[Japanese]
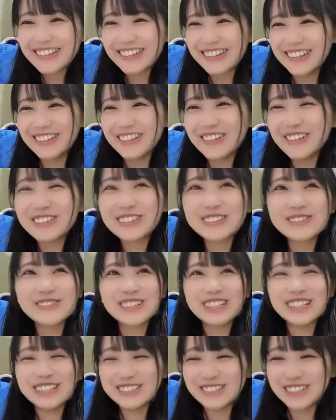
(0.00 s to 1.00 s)
なんか洋服
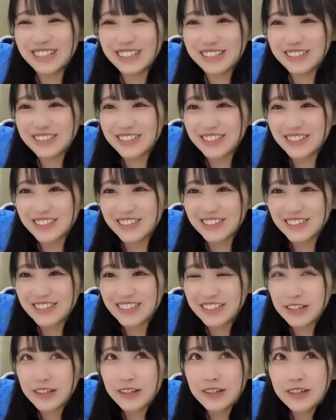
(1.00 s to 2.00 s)
もギャルなんですけどそう
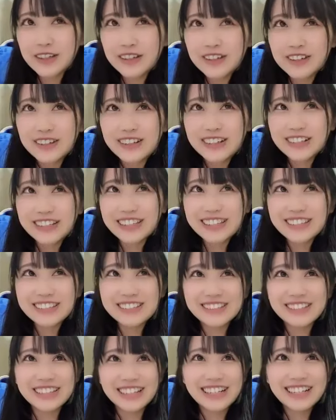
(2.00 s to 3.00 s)
ですあ
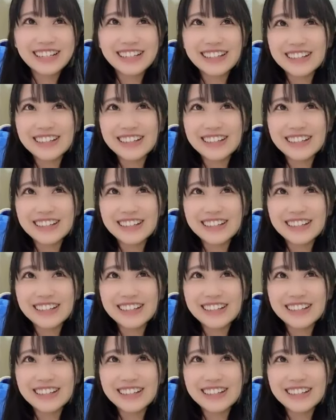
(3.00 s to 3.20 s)
ギャルだ